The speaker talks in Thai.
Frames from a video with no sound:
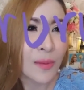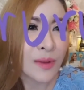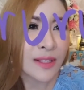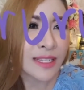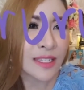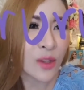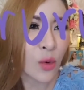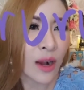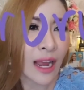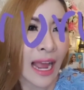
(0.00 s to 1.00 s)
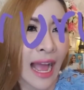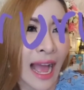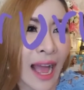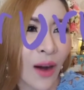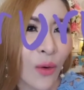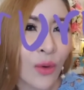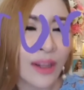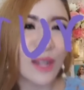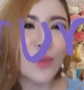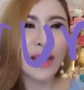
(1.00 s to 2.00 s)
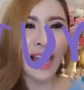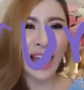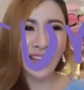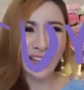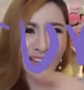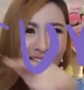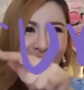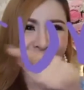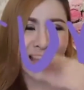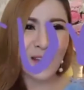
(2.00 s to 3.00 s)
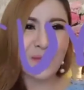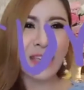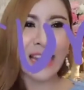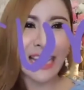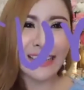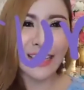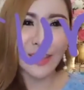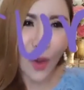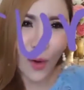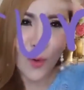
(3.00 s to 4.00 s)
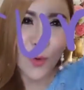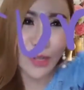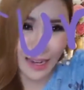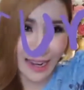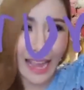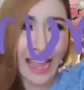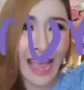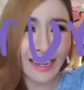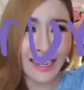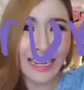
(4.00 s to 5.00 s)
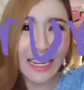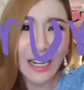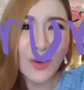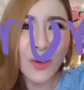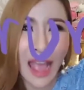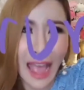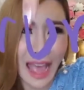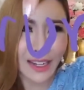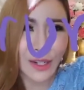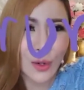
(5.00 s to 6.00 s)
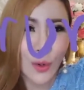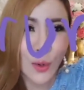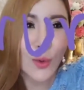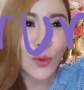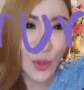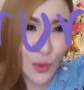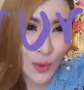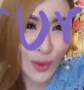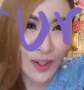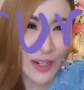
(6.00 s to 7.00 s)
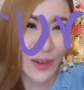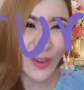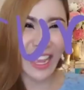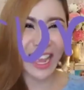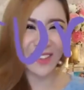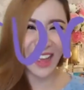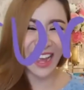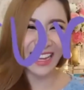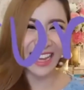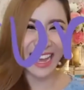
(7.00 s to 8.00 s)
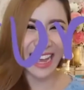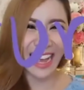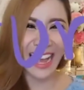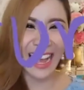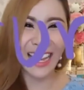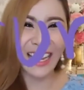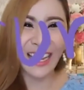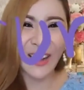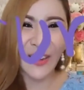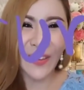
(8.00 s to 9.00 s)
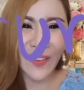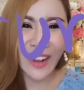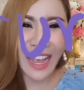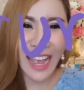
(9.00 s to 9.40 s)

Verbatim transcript: จะส่งข่าวนะลูกนะอ่ามีอะไรติดต่อครูทางไลน์แอดอันนี้นะลูกแอดครูรุ้งโอเคไหมอ่าโอเค